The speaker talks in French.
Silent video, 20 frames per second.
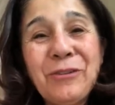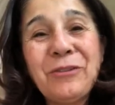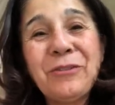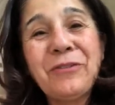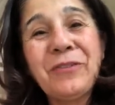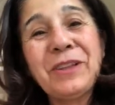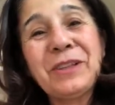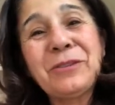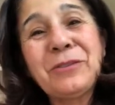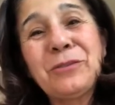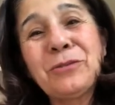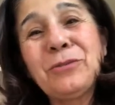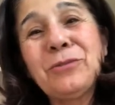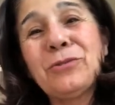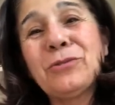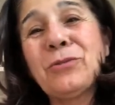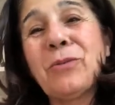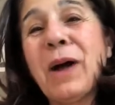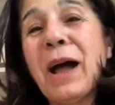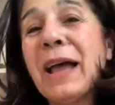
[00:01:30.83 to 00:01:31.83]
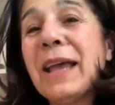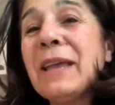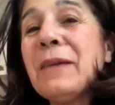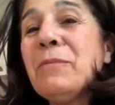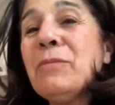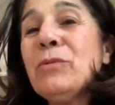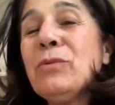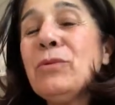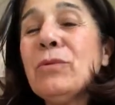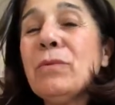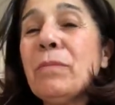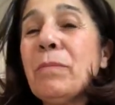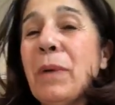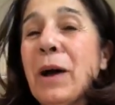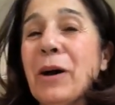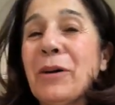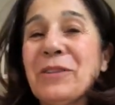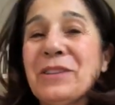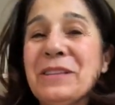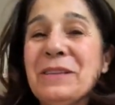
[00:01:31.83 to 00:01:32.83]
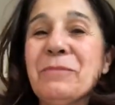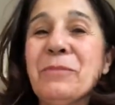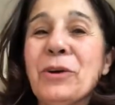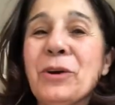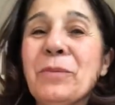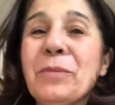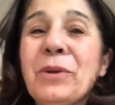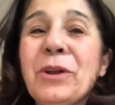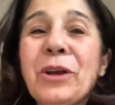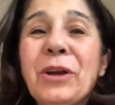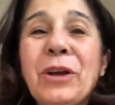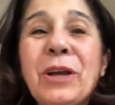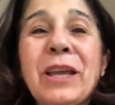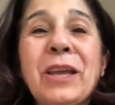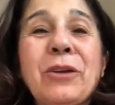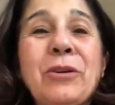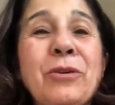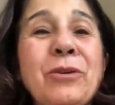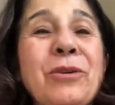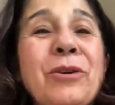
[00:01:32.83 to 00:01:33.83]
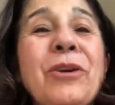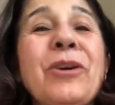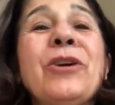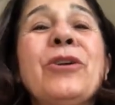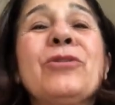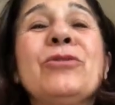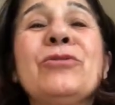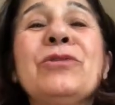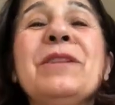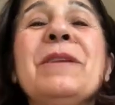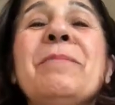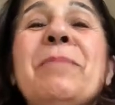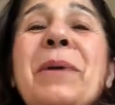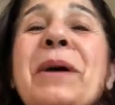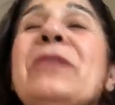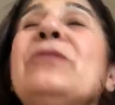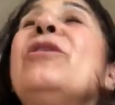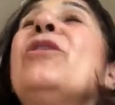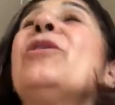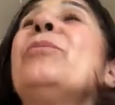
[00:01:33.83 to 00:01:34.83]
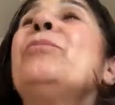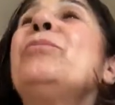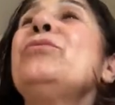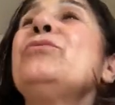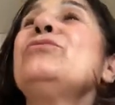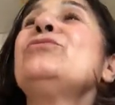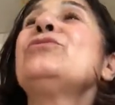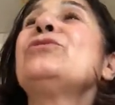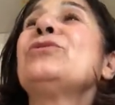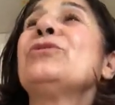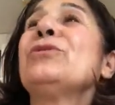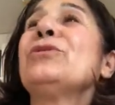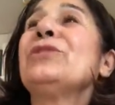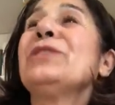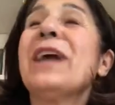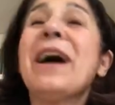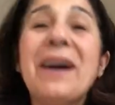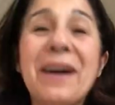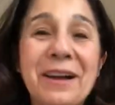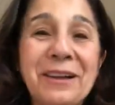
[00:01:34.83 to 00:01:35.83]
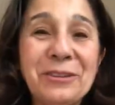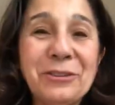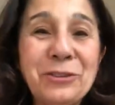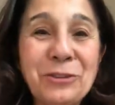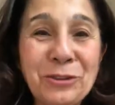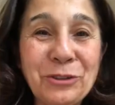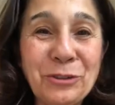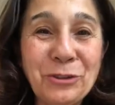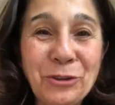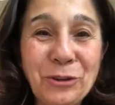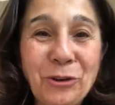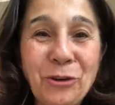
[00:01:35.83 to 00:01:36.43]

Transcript: le fait que tu sois ému par un immeuble et que tu n'es pas plus euh, d'argne,